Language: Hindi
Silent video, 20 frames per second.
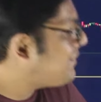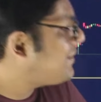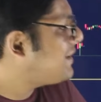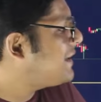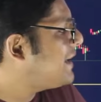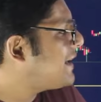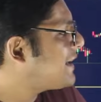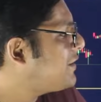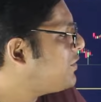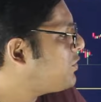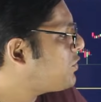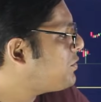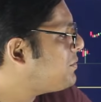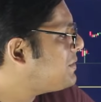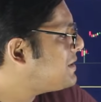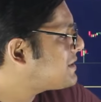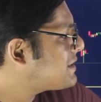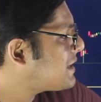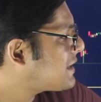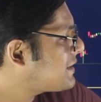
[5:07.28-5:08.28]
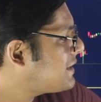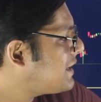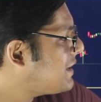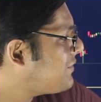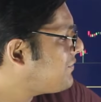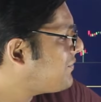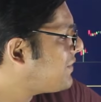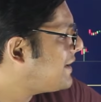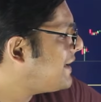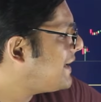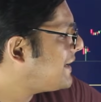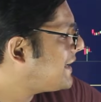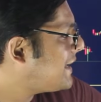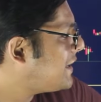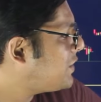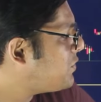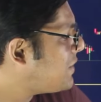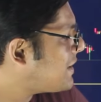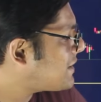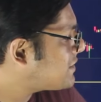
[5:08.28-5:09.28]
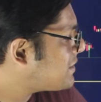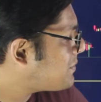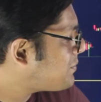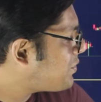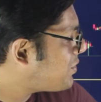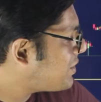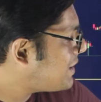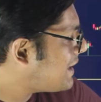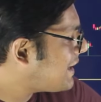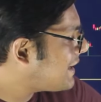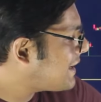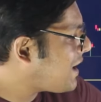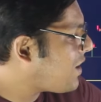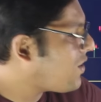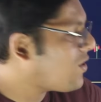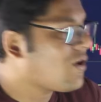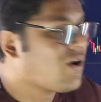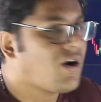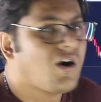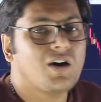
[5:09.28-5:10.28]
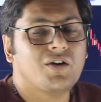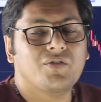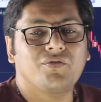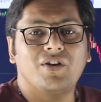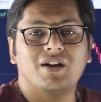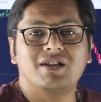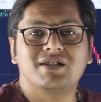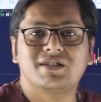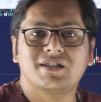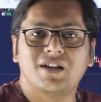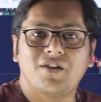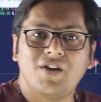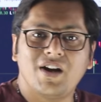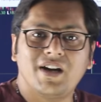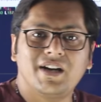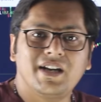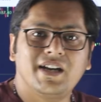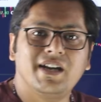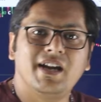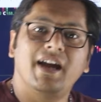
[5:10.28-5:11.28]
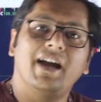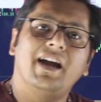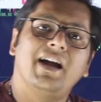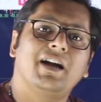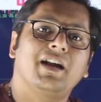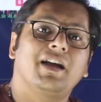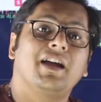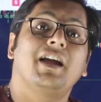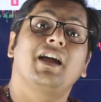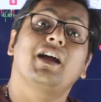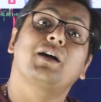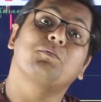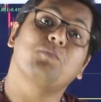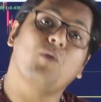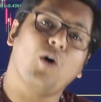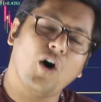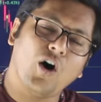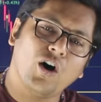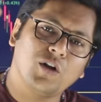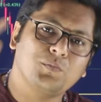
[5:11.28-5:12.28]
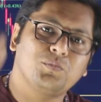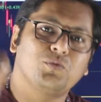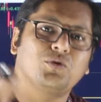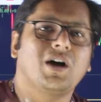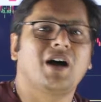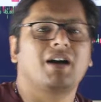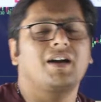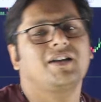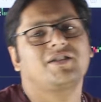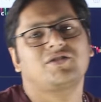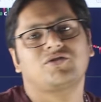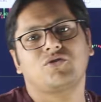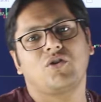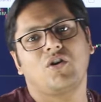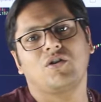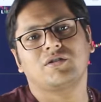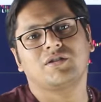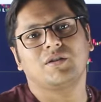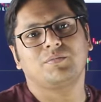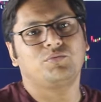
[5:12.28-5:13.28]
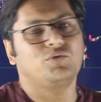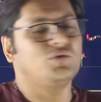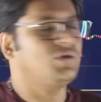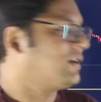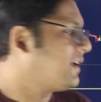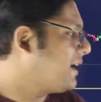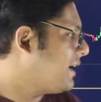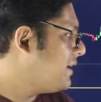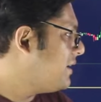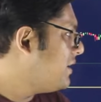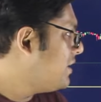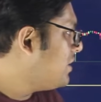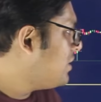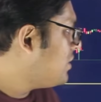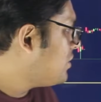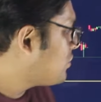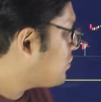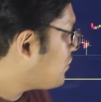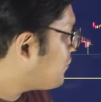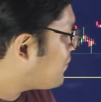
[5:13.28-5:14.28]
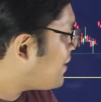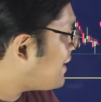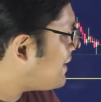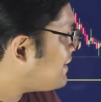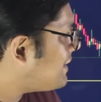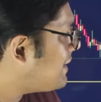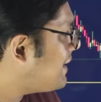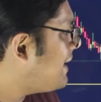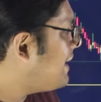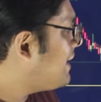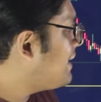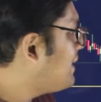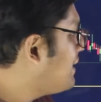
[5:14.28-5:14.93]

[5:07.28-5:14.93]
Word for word: लेवल देखने को मिल सकते हैं 182 एक सपोर्ट लग रहा है और 178 एक बहुत पुराना स्ट्रॉन्ग सपोर्ट है तो वन